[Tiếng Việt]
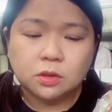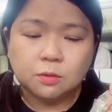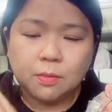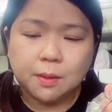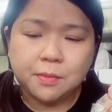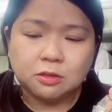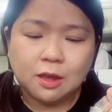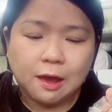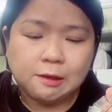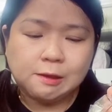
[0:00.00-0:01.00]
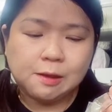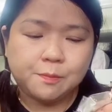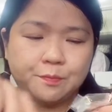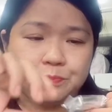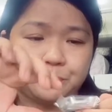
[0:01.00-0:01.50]
nhưng mà mình thấy á
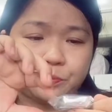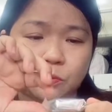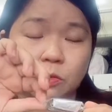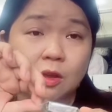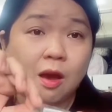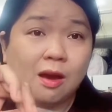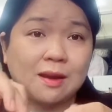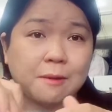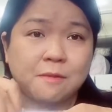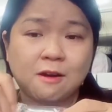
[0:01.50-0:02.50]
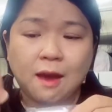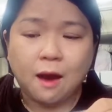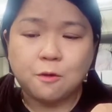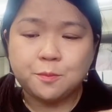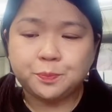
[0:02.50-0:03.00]
họ làm hơi
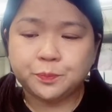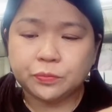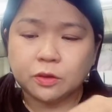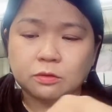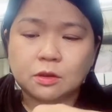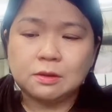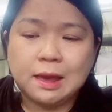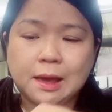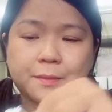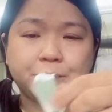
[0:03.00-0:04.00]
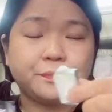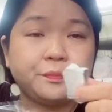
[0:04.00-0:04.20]
ẩu tức là